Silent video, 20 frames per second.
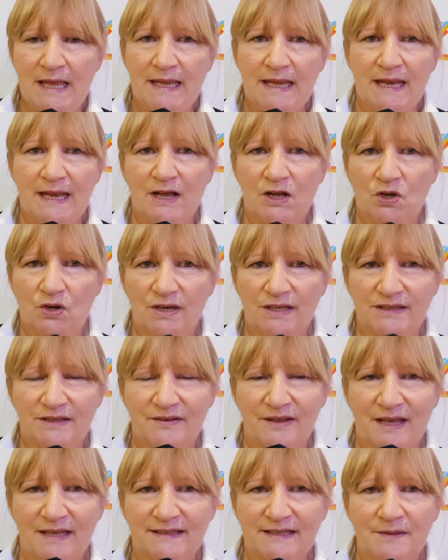Y las
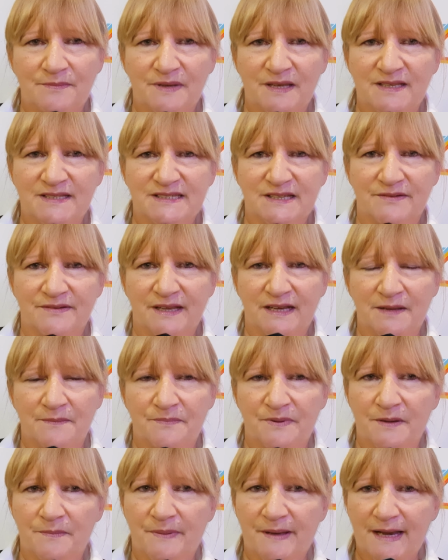colectividades también ya vienen
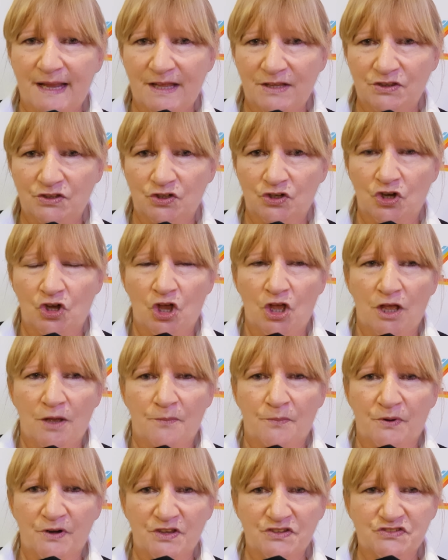preparando.
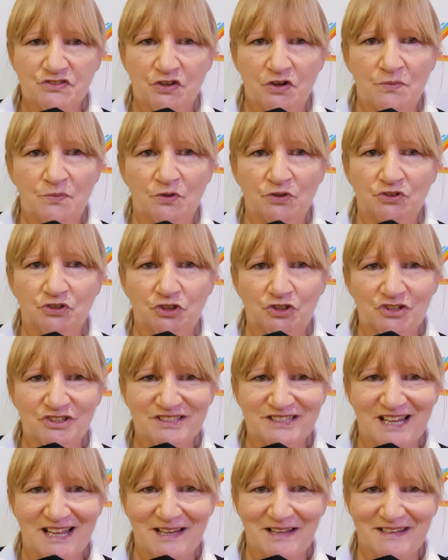Por eso el motor
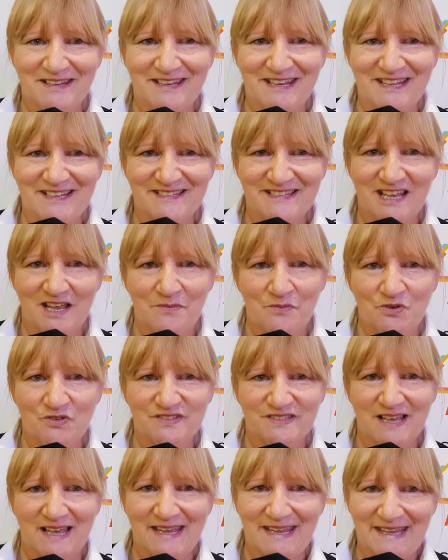ya
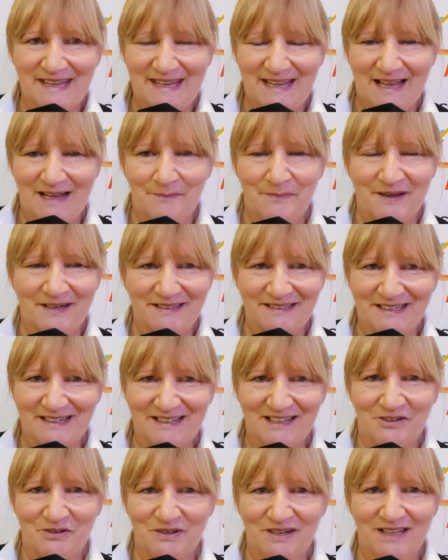iniciamos ahí a partir
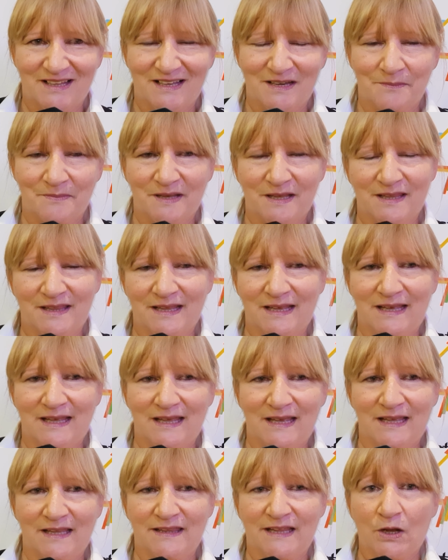de ahora del mes
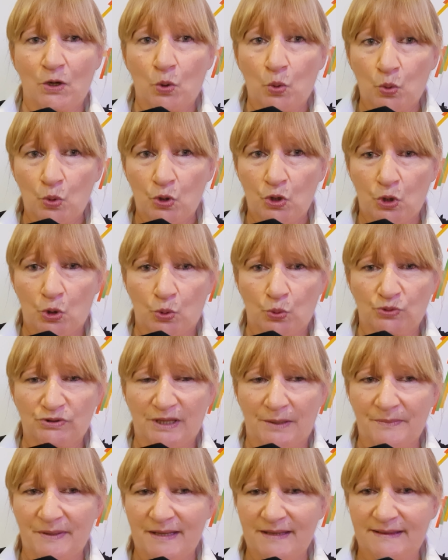de, julio,
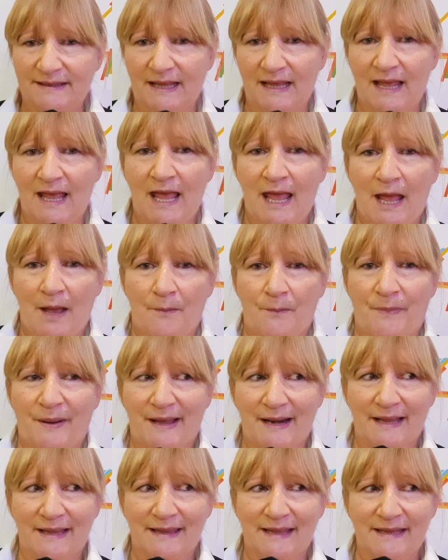justamente
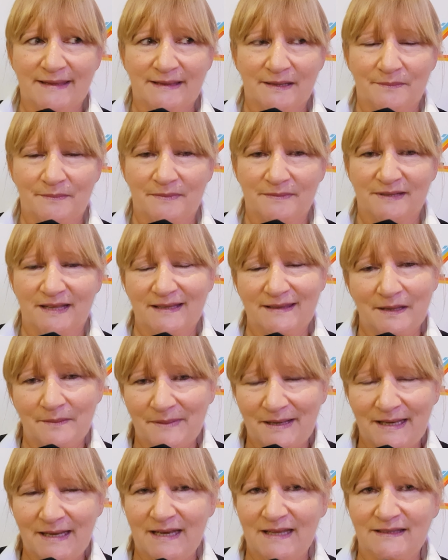para de esta, de esta
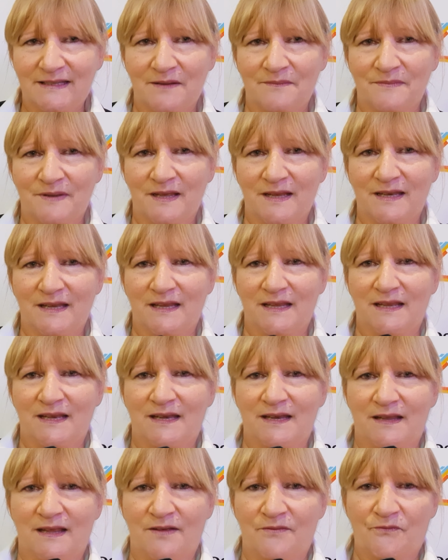manera también ir
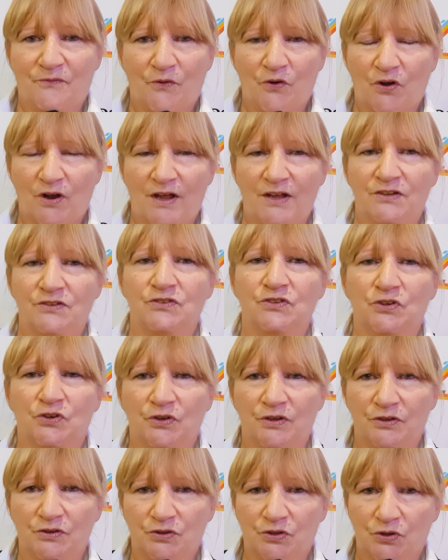enfocando
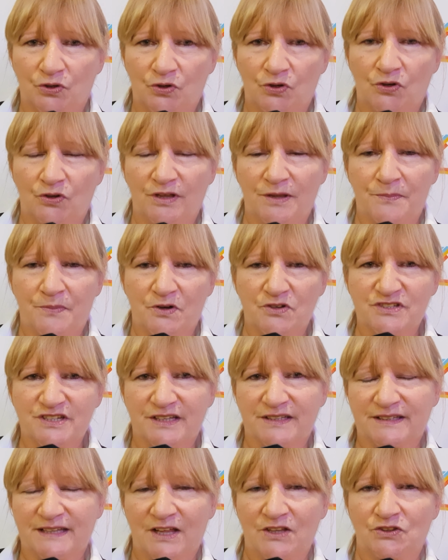en todo y
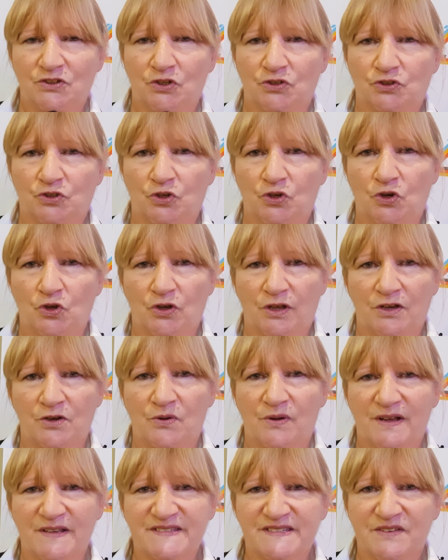proyectando todo lo que
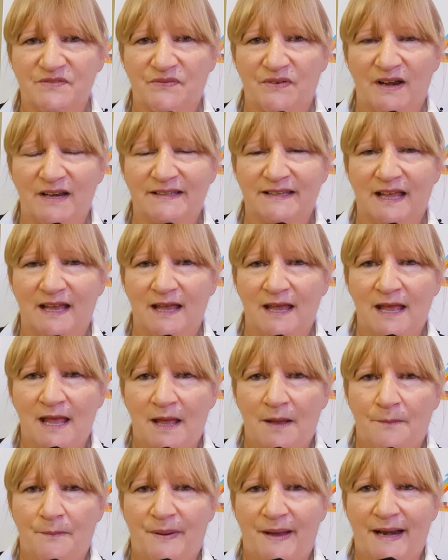nos hace falta
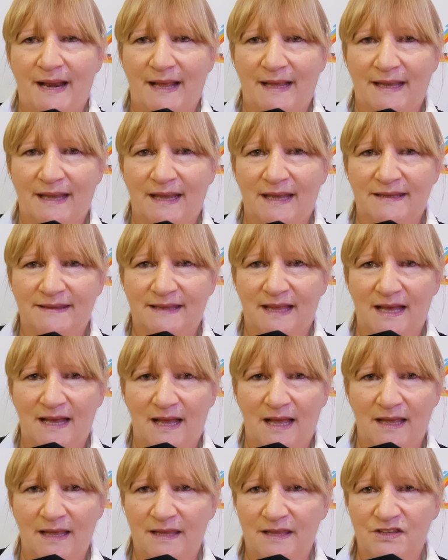para que
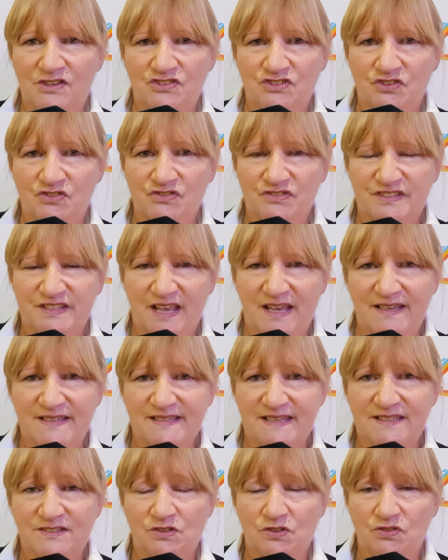esta edición sea
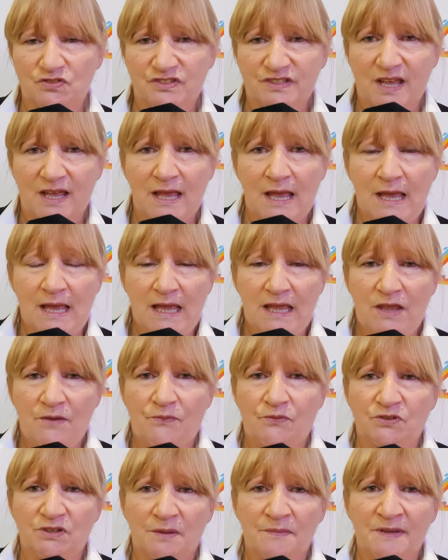exitosa y
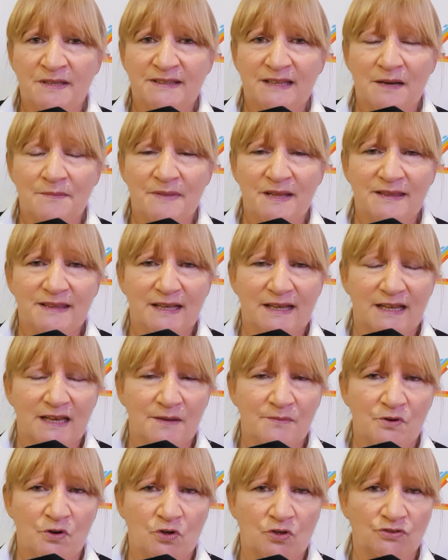fundamentalmente
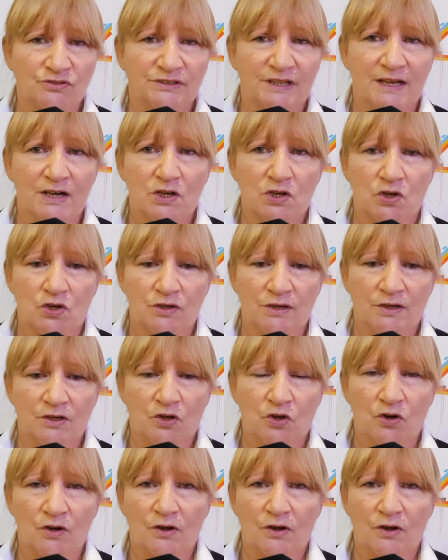queremos contar con,